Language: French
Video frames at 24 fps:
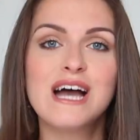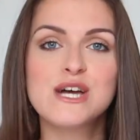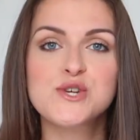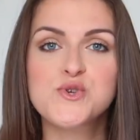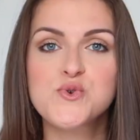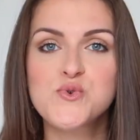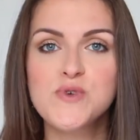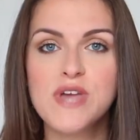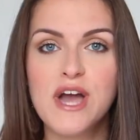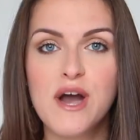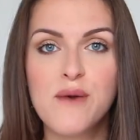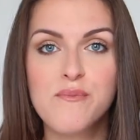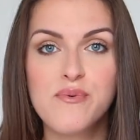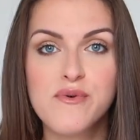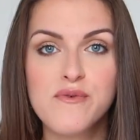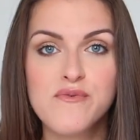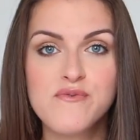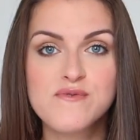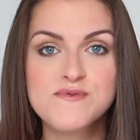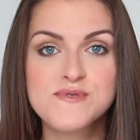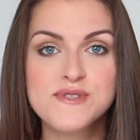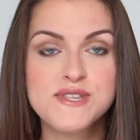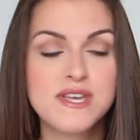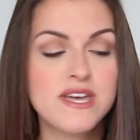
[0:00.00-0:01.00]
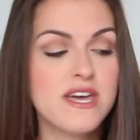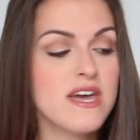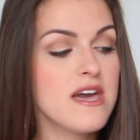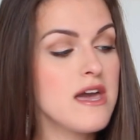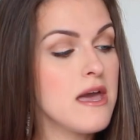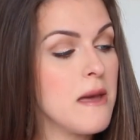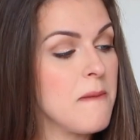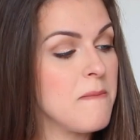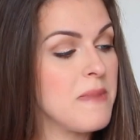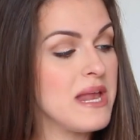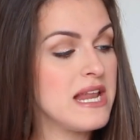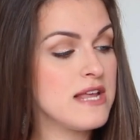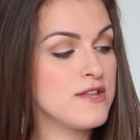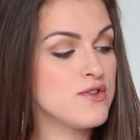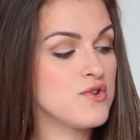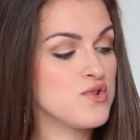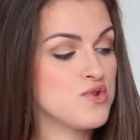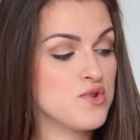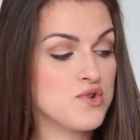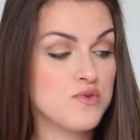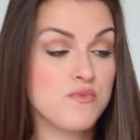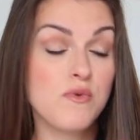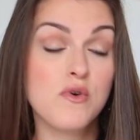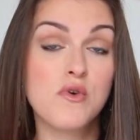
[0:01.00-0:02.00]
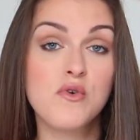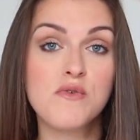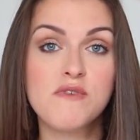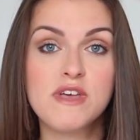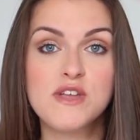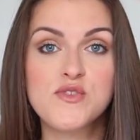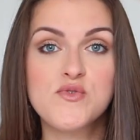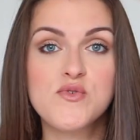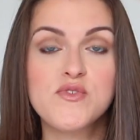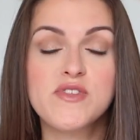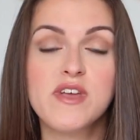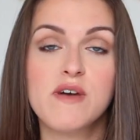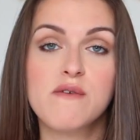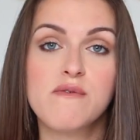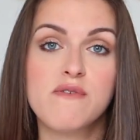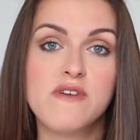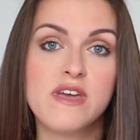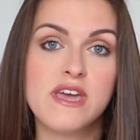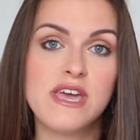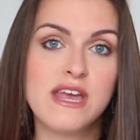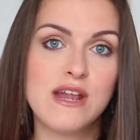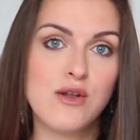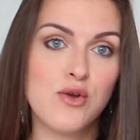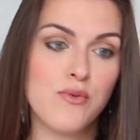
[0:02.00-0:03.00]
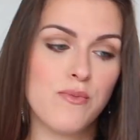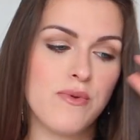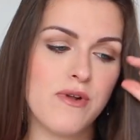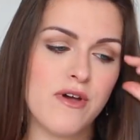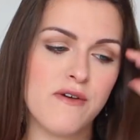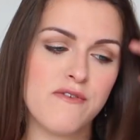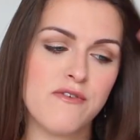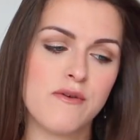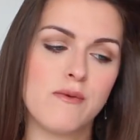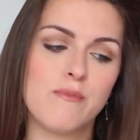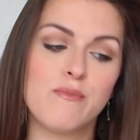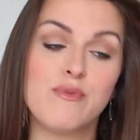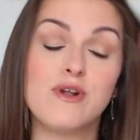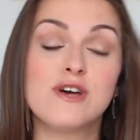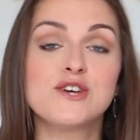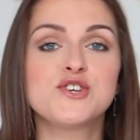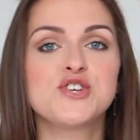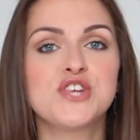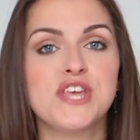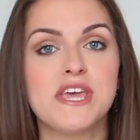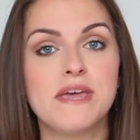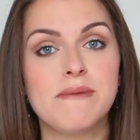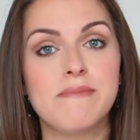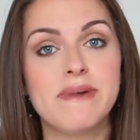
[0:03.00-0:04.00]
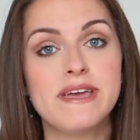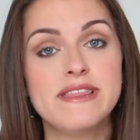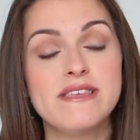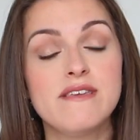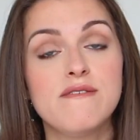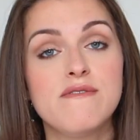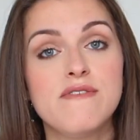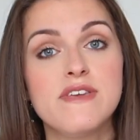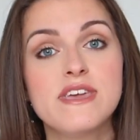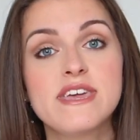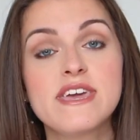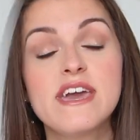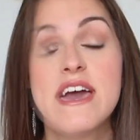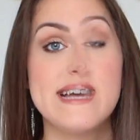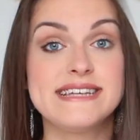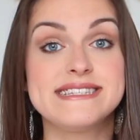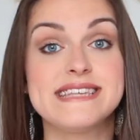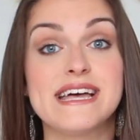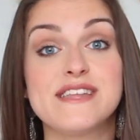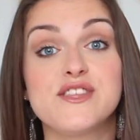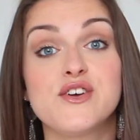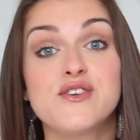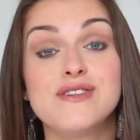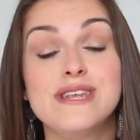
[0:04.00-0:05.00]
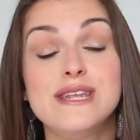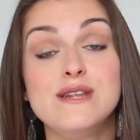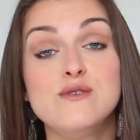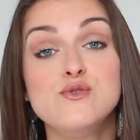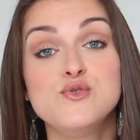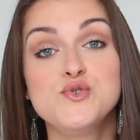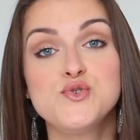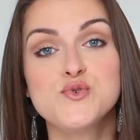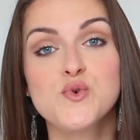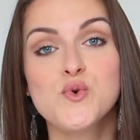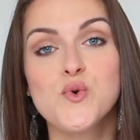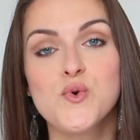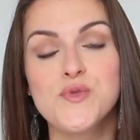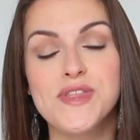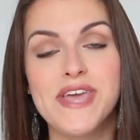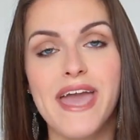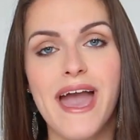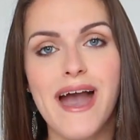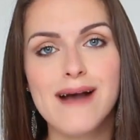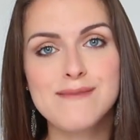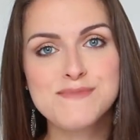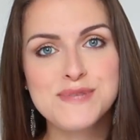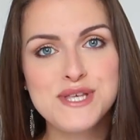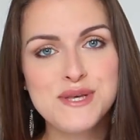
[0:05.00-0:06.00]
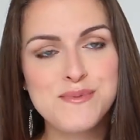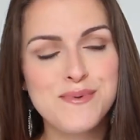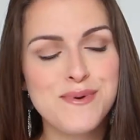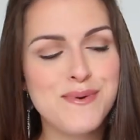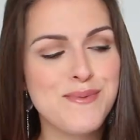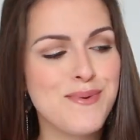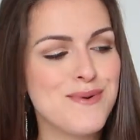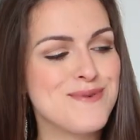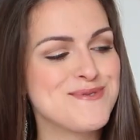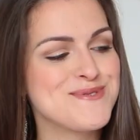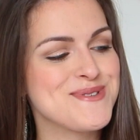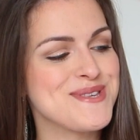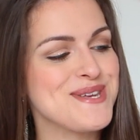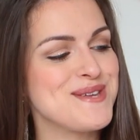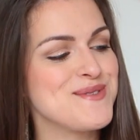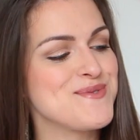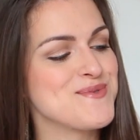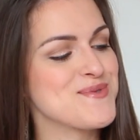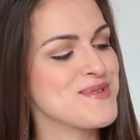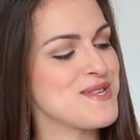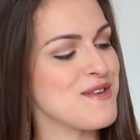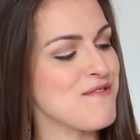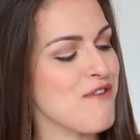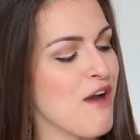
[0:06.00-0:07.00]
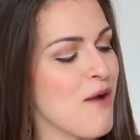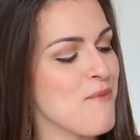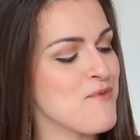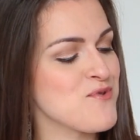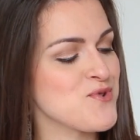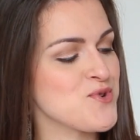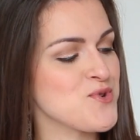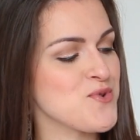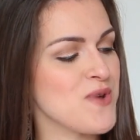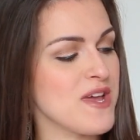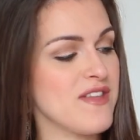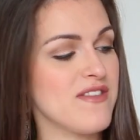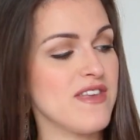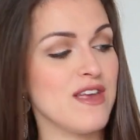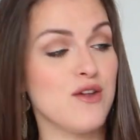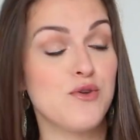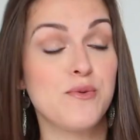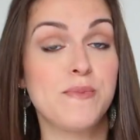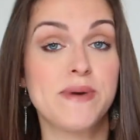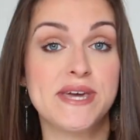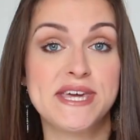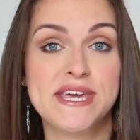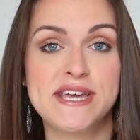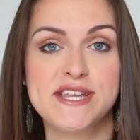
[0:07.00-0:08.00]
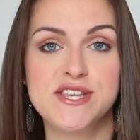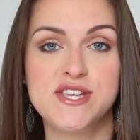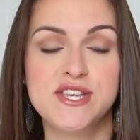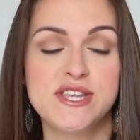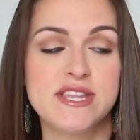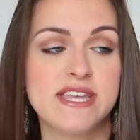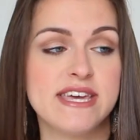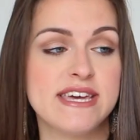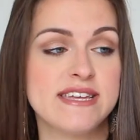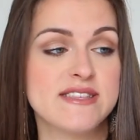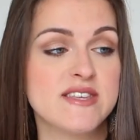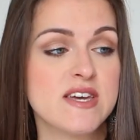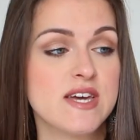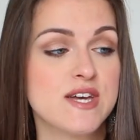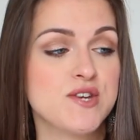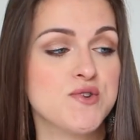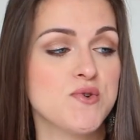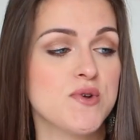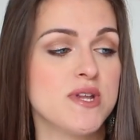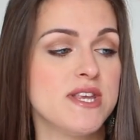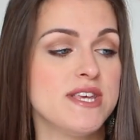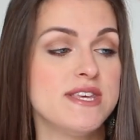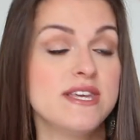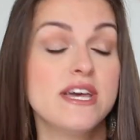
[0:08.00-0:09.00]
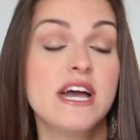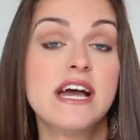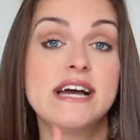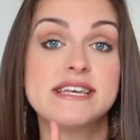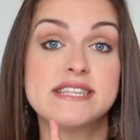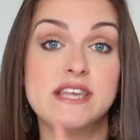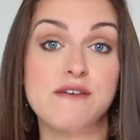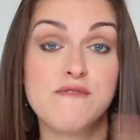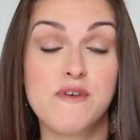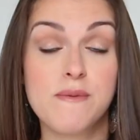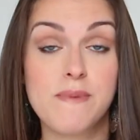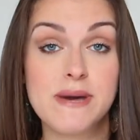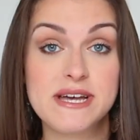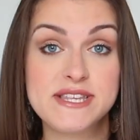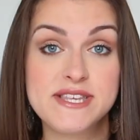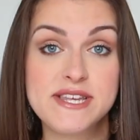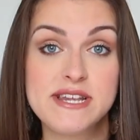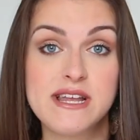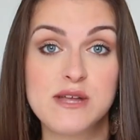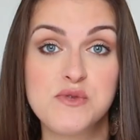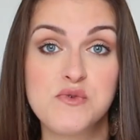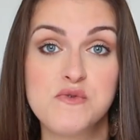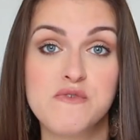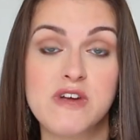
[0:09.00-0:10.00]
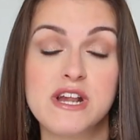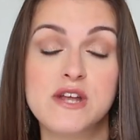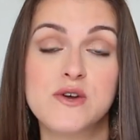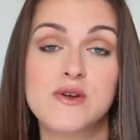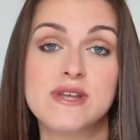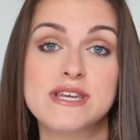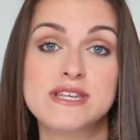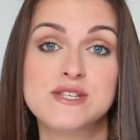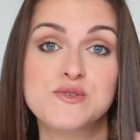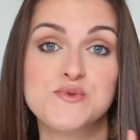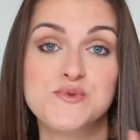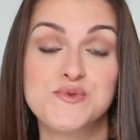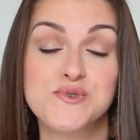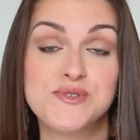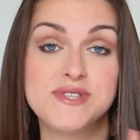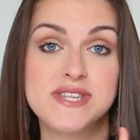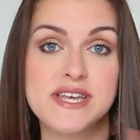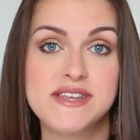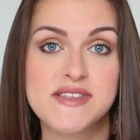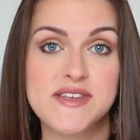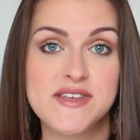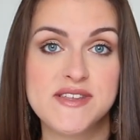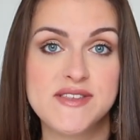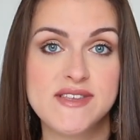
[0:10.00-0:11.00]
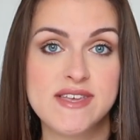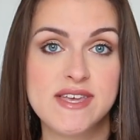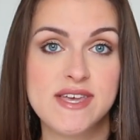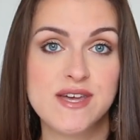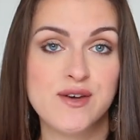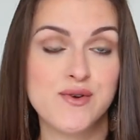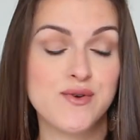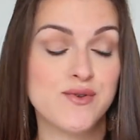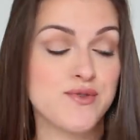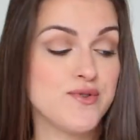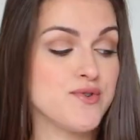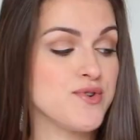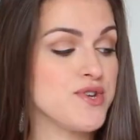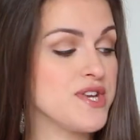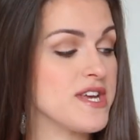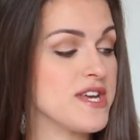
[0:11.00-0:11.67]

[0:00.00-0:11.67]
un chouïa un peu foncé mais les deux autres me conviennent tout à fait et le blush, blush est magnifique ça donne l'illusion qu'on est un petit peu bronzé donc c'est vraiment chouette et le packaging est très joli ça fait partie de la nouvelle collection de cet été euh, de